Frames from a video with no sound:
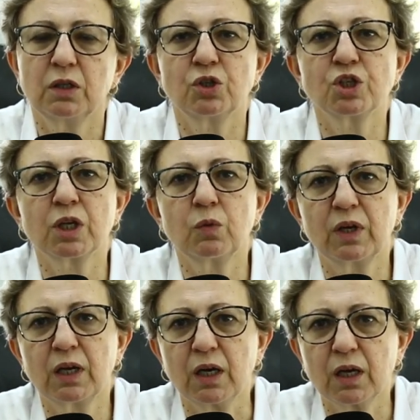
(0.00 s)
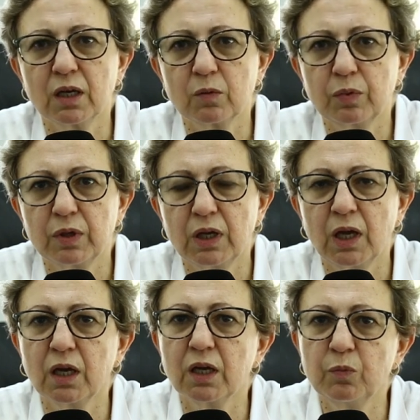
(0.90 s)
نجريو على العقرب
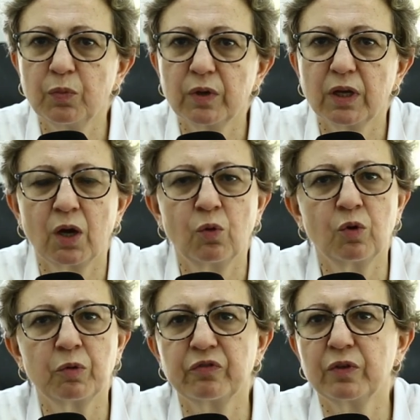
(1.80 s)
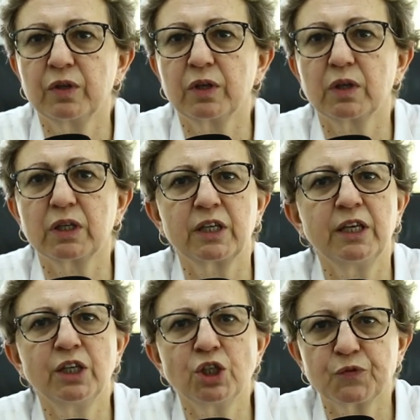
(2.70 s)
العقرب راه هو آه،
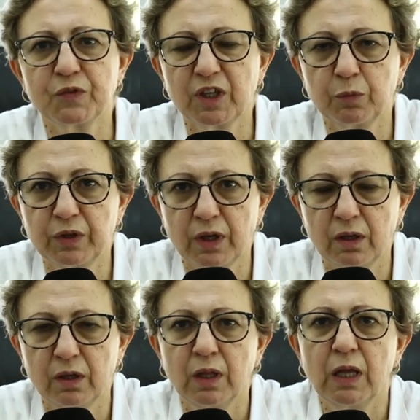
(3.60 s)
كيعيش في الطبيعه